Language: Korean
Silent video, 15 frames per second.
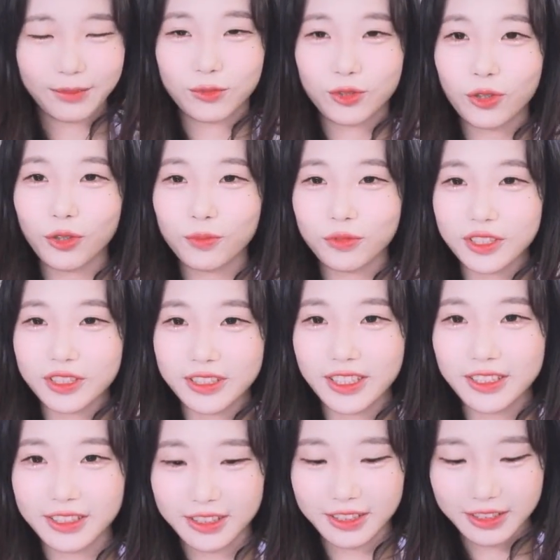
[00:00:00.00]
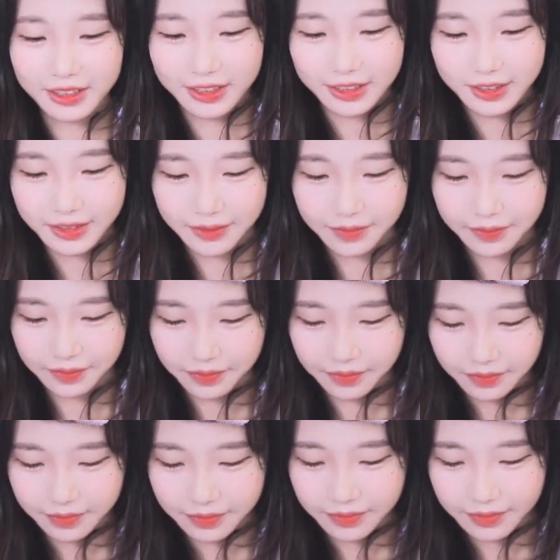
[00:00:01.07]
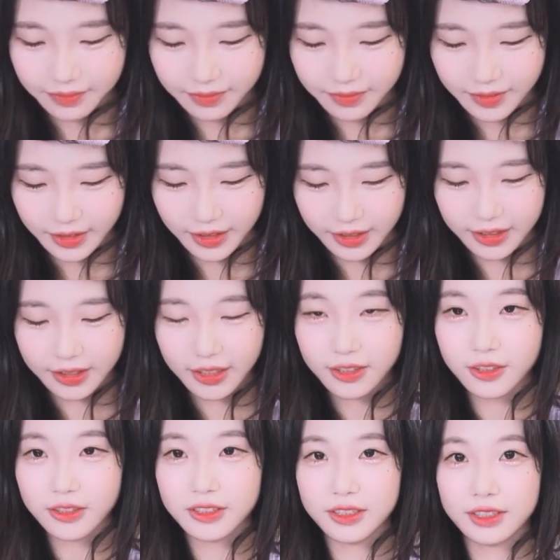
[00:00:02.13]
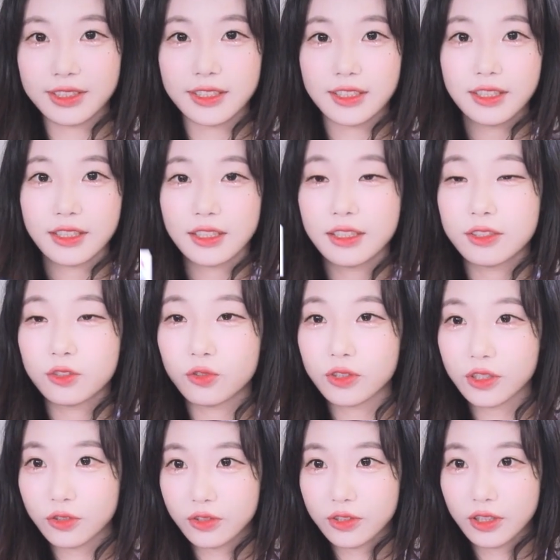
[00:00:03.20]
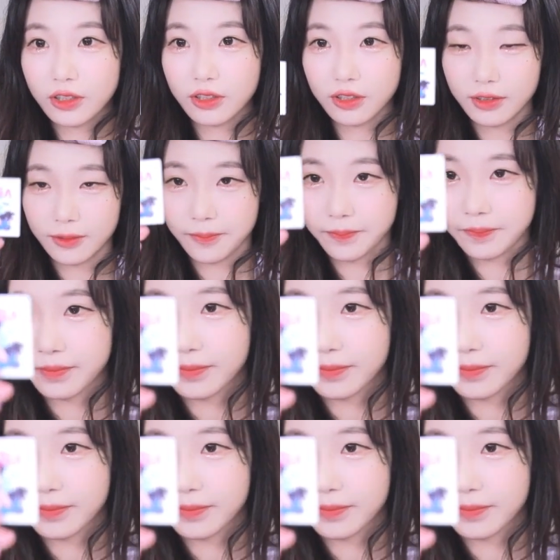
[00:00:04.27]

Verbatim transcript: 무료로 뿌리는 애들은 이 스티커들 수련수련